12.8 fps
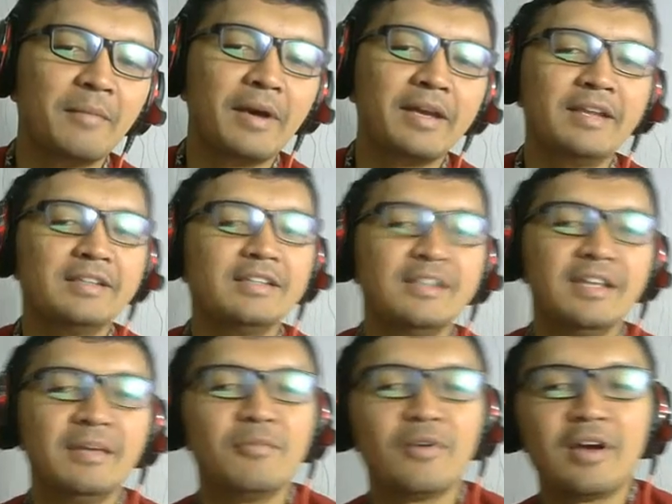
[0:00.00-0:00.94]
Maya di
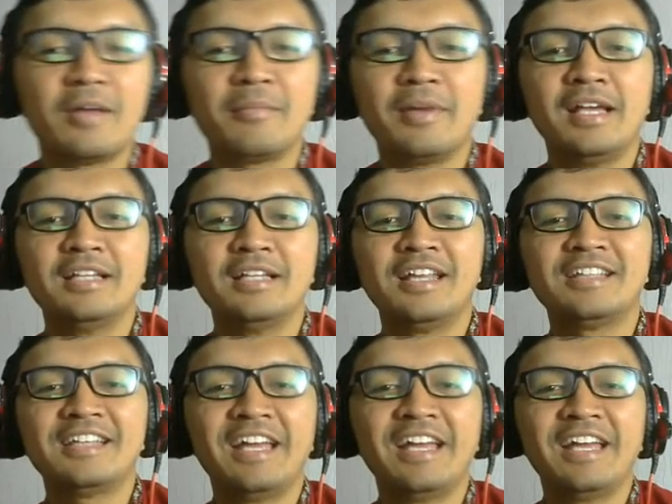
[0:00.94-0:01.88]
sini bukan Maya istri
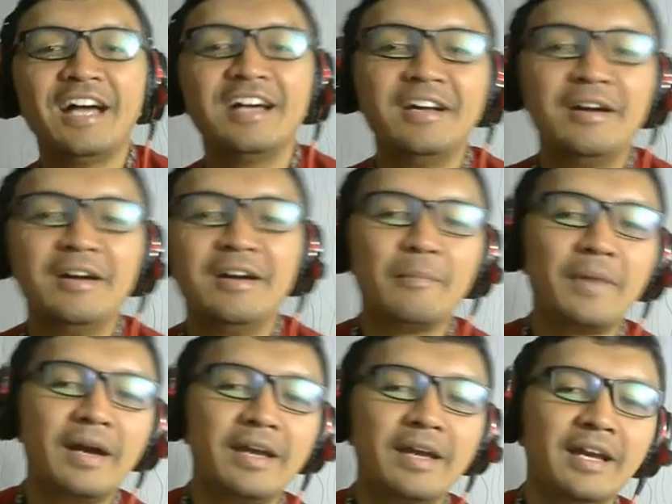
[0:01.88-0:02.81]
saya ya.
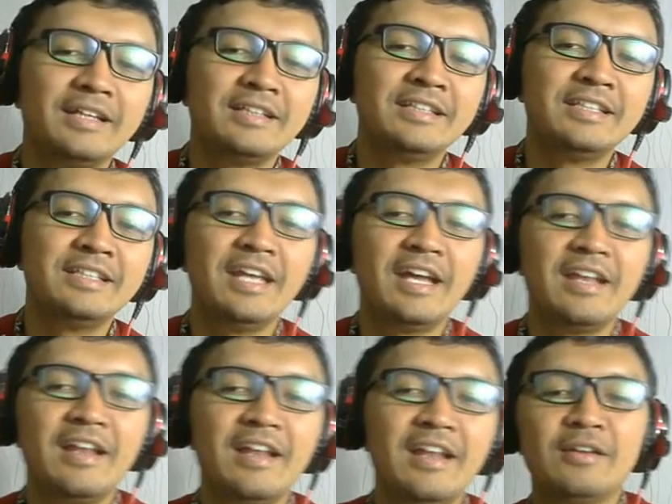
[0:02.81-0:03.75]
Maya di sini
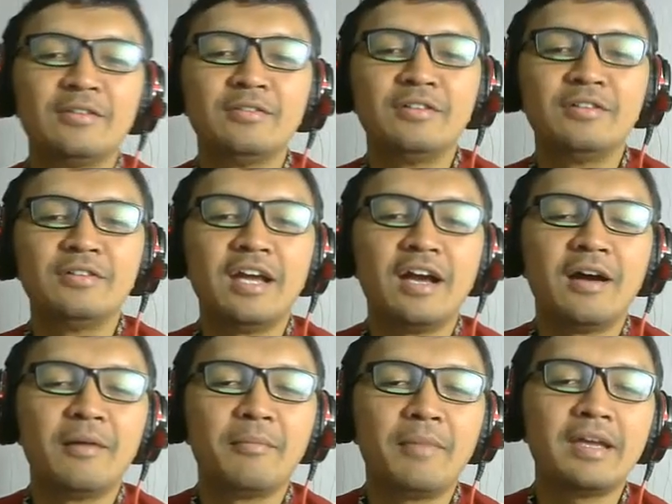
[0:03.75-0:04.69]
adalah
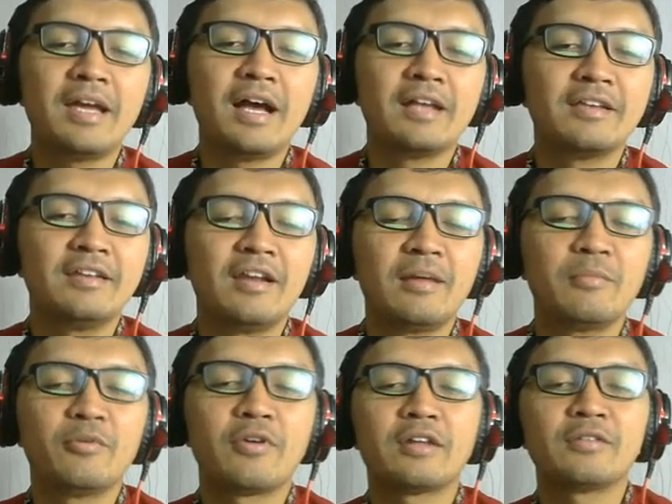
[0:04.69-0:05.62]
dunia maya, jadi
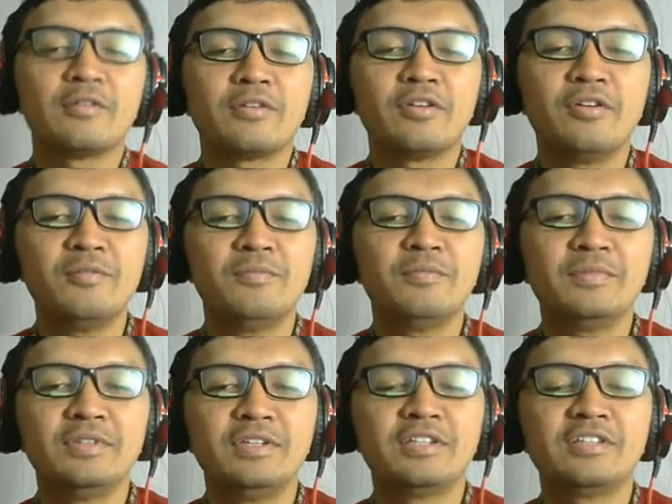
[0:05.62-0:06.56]

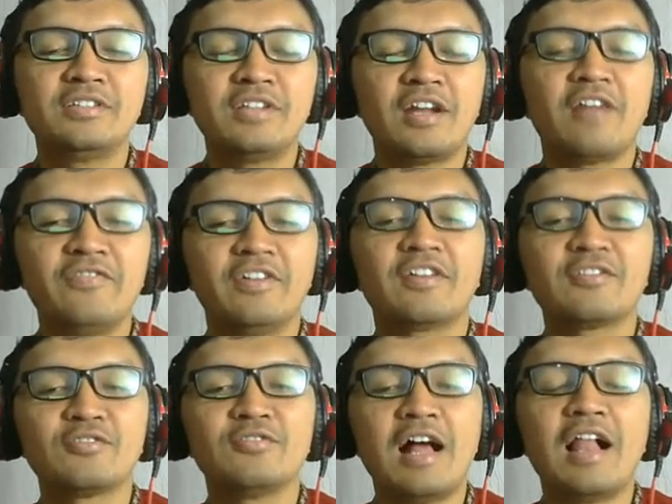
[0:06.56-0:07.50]
laboratorium secara
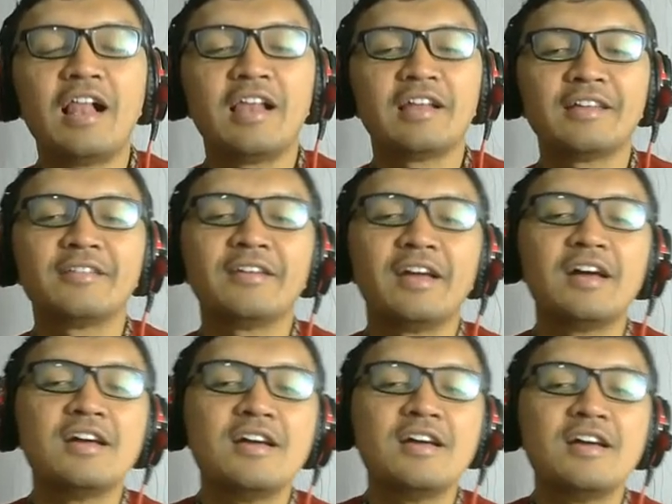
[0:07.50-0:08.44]
virtual gitu ya.
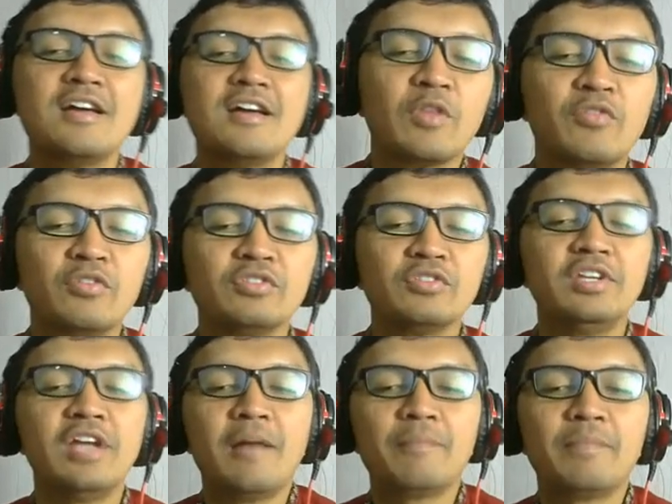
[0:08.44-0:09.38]

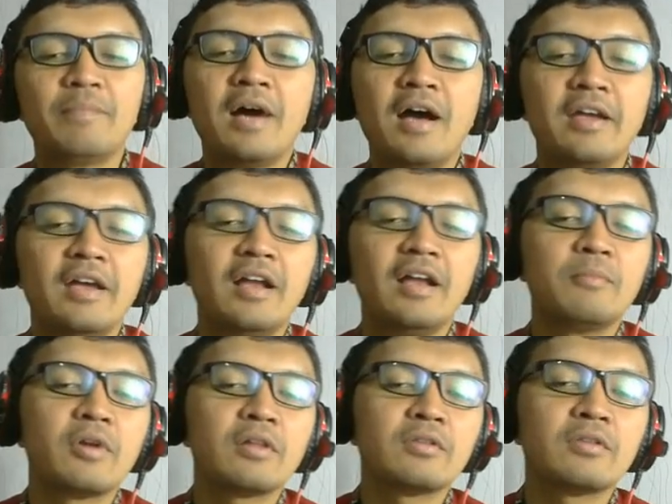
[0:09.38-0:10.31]
Fungsinya apa? Ya
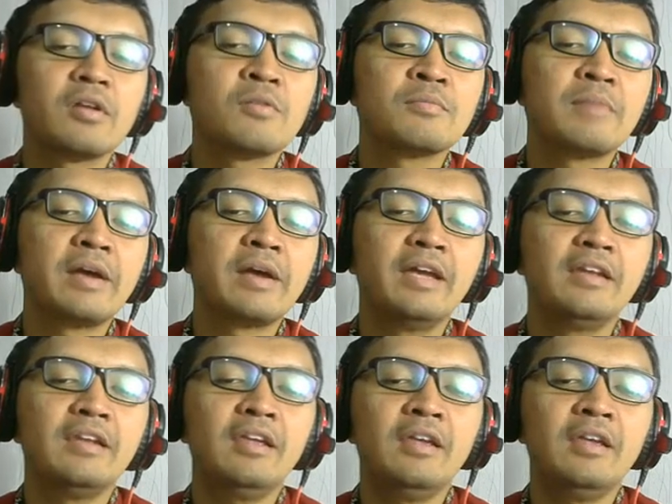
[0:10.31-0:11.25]
laboratorium maya
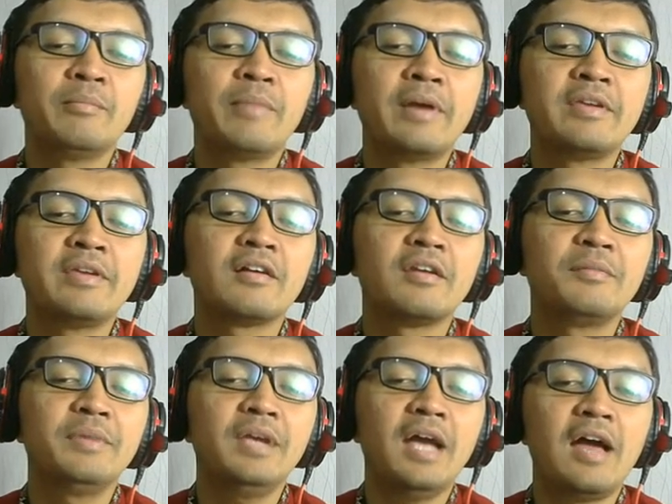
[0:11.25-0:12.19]
ini banyak
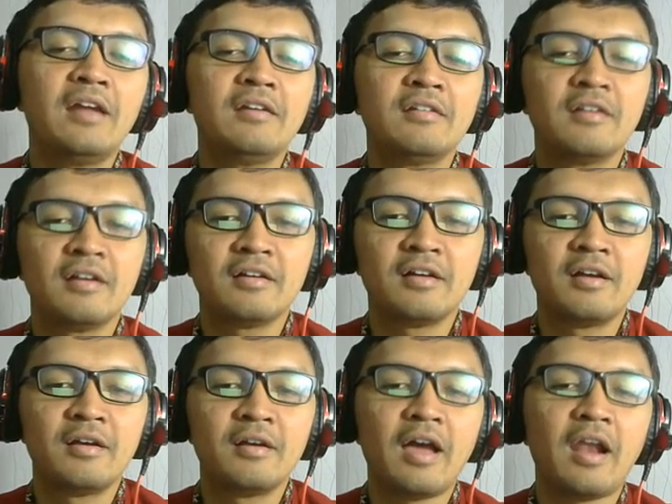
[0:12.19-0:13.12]
kelebihan.
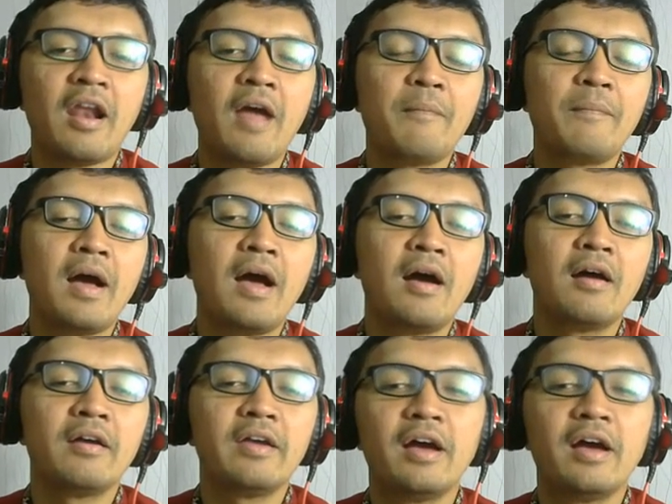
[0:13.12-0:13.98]
Karena apa?